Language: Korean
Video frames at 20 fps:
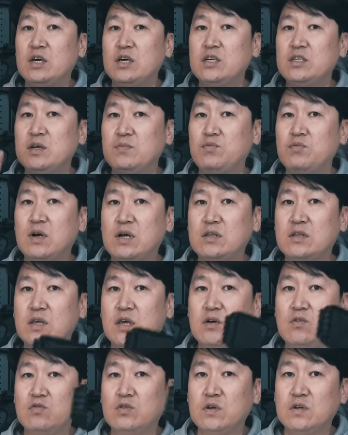이 제품 같은
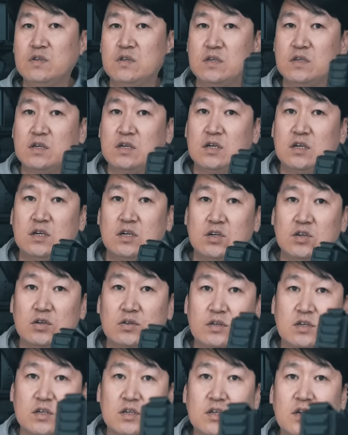경우
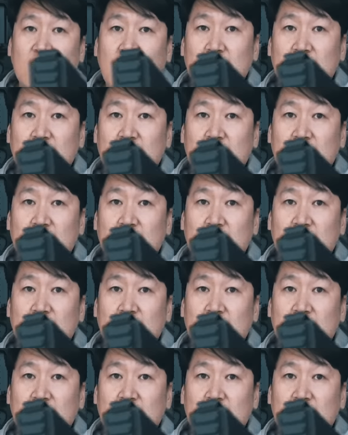특징은 그